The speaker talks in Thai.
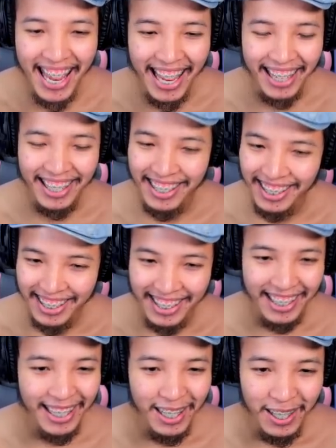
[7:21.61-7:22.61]

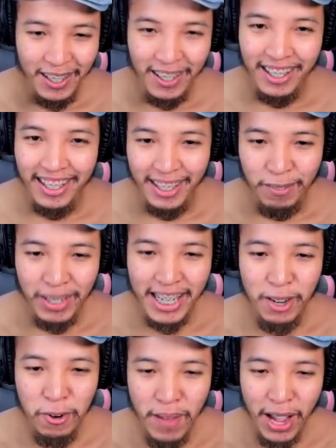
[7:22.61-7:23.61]
เห็นมาตึงสุดแล้ว
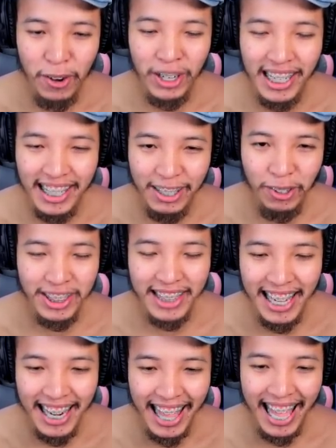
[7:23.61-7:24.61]
พี่ดิวแม่โคตร
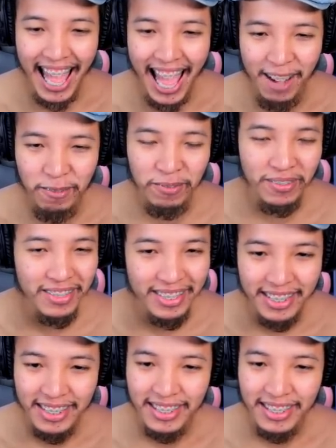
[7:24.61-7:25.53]
ตึงเลยครับเขาโดนปาก